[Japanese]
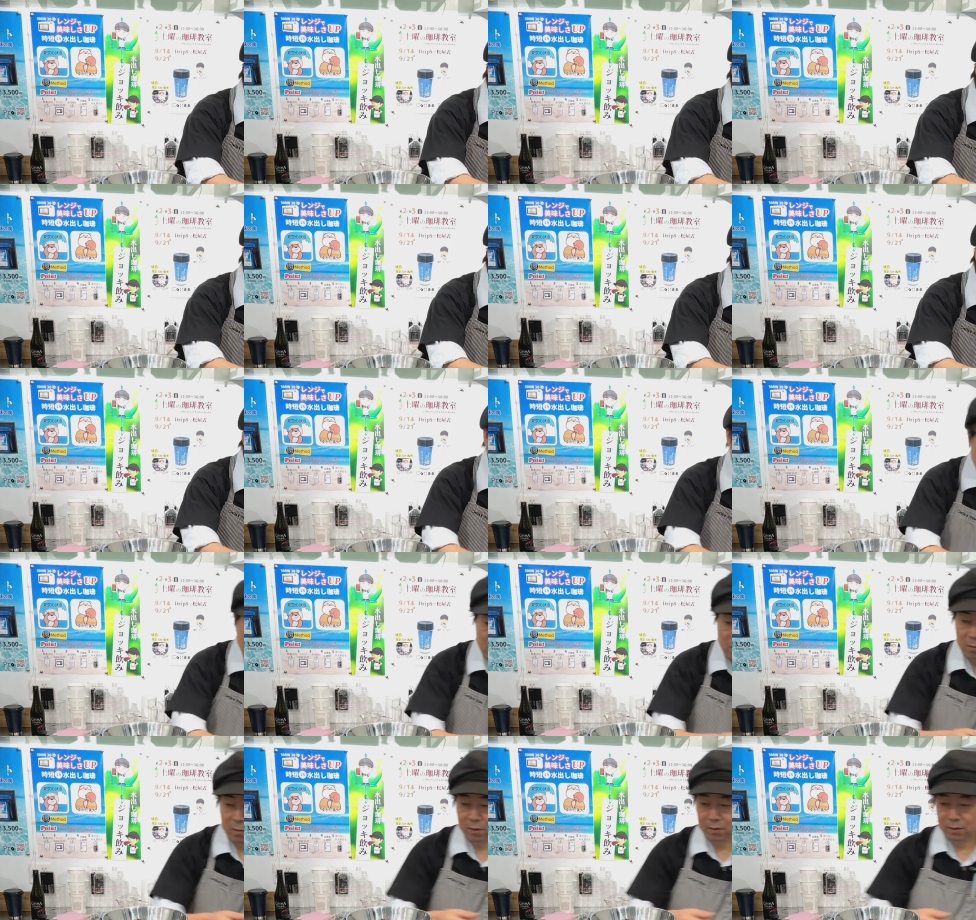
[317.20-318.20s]
は結構
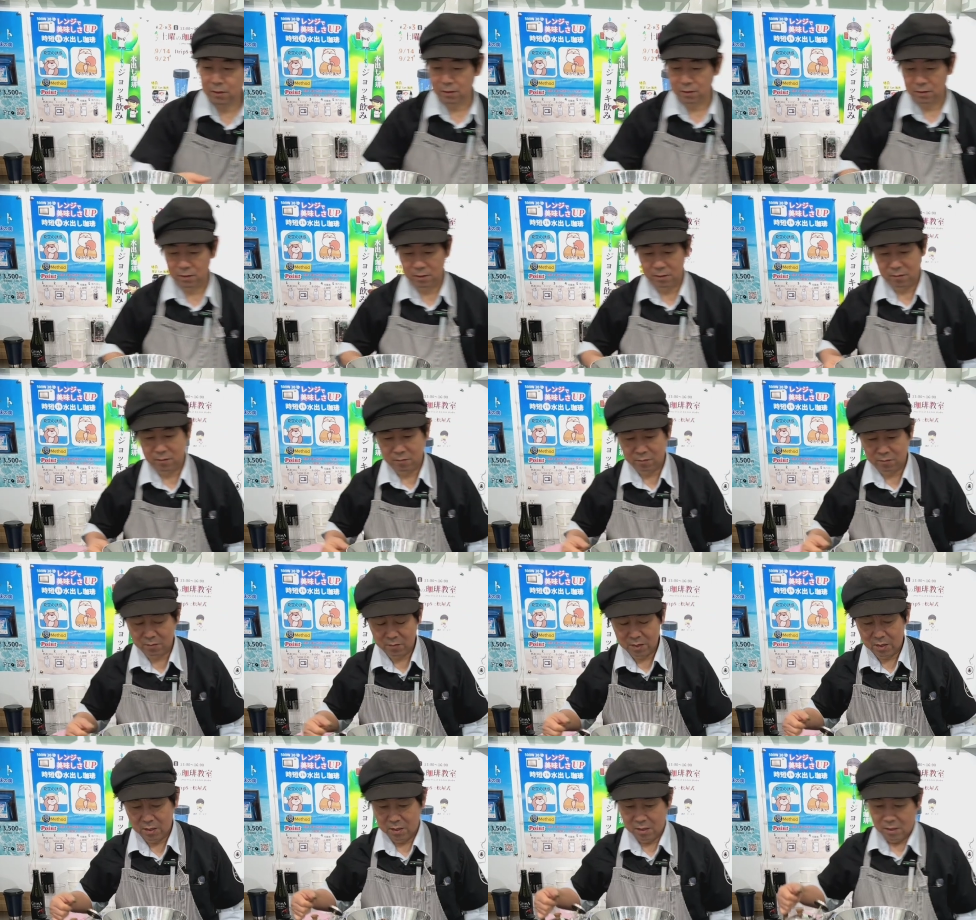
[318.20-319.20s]
怖いんですね、
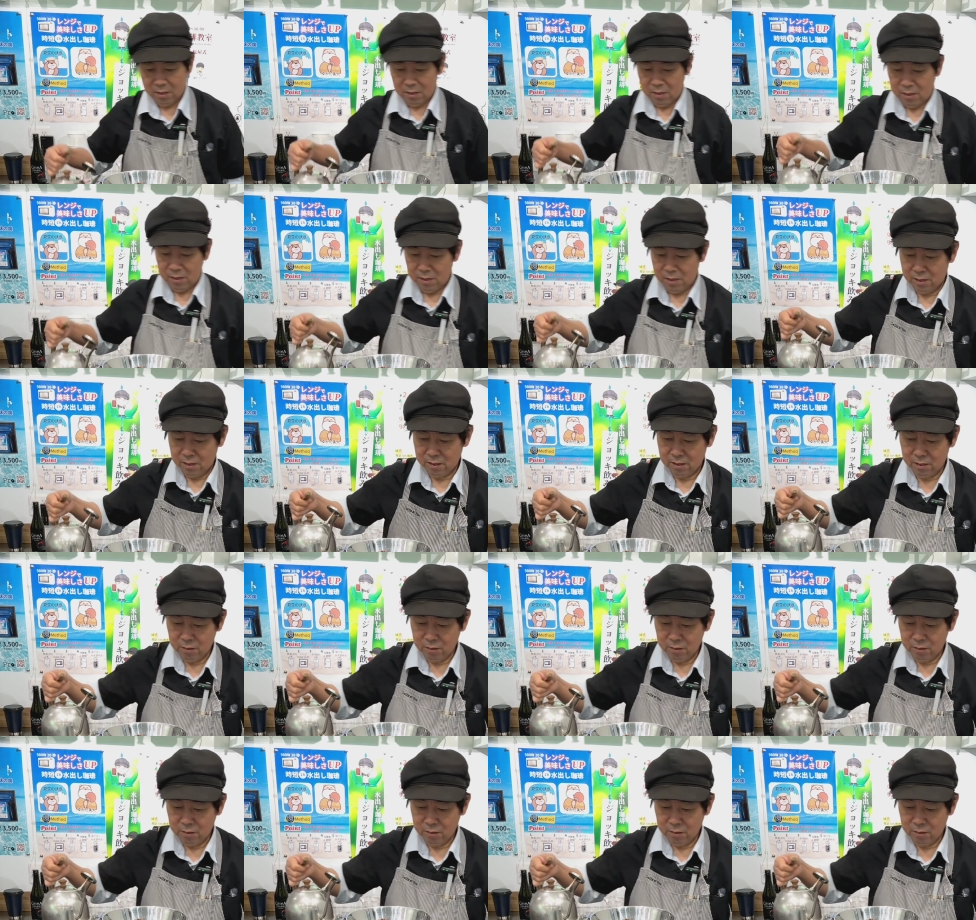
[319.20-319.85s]
えー、